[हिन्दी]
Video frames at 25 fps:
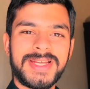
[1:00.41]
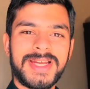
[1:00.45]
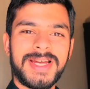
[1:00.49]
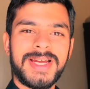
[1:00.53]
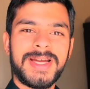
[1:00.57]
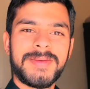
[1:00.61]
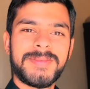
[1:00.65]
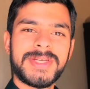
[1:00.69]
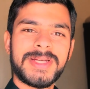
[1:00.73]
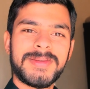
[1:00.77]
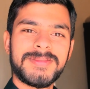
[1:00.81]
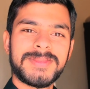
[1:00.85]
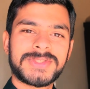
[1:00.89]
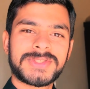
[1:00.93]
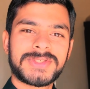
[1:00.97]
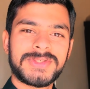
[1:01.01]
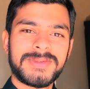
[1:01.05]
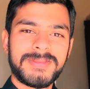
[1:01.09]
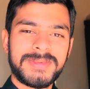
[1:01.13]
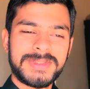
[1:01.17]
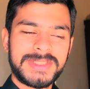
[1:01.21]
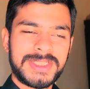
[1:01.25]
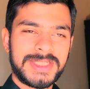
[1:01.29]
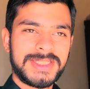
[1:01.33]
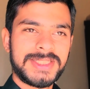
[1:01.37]
है अभी हम इसको
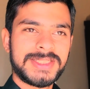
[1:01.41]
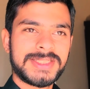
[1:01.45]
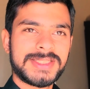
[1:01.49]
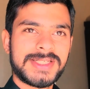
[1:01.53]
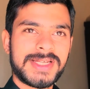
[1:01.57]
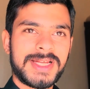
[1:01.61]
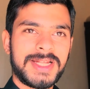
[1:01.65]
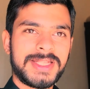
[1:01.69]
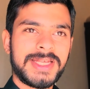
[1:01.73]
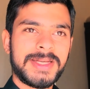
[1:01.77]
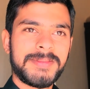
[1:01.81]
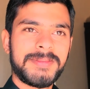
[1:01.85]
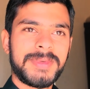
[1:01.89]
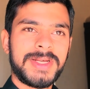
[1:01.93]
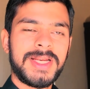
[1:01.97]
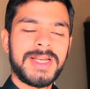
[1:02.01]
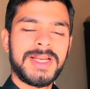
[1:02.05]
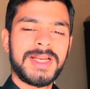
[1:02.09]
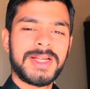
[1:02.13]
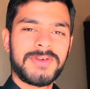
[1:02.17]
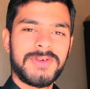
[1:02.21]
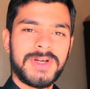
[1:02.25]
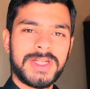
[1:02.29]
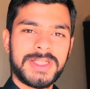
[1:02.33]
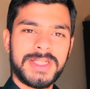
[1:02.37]
जल्दी से जाते हैं पहले
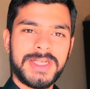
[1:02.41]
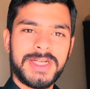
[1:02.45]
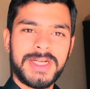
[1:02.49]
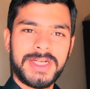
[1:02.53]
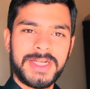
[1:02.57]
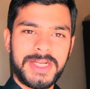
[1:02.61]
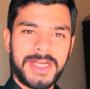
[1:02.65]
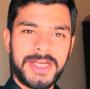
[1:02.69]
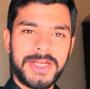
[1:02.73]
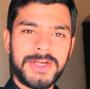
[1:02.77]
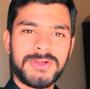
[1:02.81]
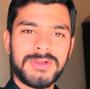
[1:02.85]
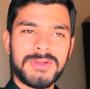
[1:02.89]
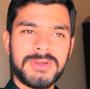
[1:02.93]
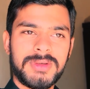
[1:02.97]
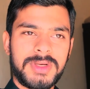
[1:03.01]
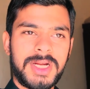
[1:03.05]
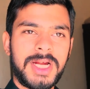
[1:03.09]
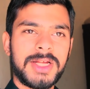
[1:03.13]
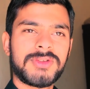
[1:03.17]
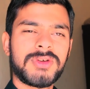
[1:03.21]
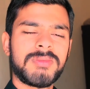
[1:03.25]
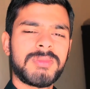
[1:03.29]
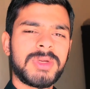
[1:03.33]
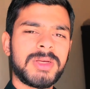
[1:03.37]
लगवाते हैं टायर को
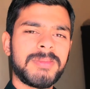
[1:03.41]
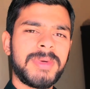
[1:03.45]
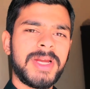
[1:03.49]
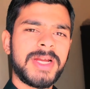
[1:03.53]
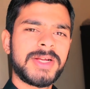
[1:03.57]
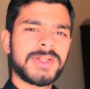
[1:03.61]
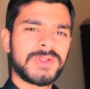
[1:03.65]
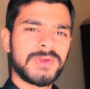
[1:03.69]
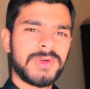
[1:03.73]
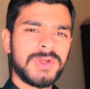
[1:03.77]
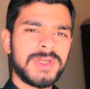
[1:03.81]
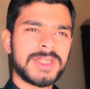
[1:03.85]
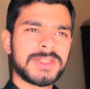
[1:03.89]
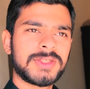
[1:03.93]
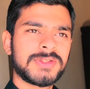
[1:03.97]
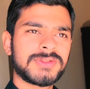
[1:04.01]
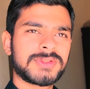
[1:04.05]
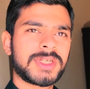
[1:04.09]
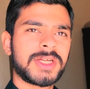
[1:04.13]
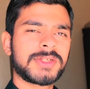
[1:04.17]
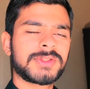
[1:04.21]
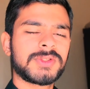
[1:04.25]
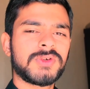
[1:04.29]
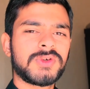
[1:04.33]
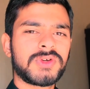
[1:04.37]
रात को हमने बाइक धो लिया था
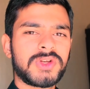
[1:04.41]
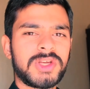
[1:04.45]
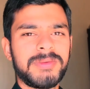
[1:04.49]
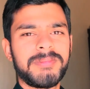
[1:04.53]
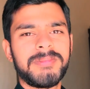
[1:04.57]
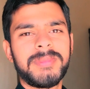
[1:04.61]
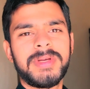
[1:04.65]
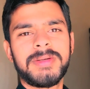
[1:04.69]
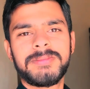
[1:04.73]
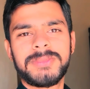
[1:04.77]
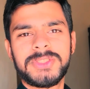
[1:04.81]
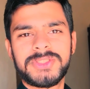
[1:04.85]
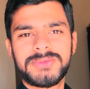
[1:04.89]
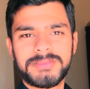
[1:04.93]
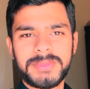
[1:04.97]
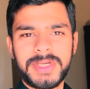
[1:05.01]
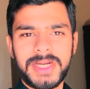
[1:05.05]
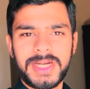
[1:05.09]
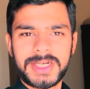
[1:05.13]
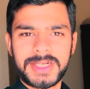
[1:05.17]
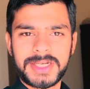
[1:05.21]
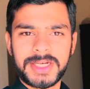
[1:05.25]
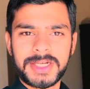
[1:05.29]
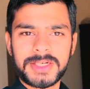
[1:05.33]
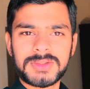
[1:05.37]
उसके एक दो क्लिप मैं बीच में
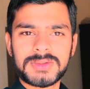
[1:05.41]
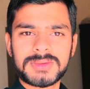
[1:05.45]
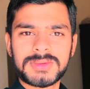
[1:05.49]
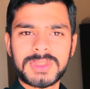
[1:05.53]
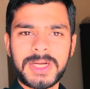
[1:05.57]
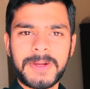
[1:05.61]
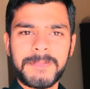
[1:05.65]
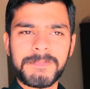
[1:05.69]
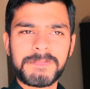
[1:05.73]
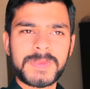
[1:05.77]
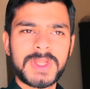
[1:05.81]
ऐड कर दूंगा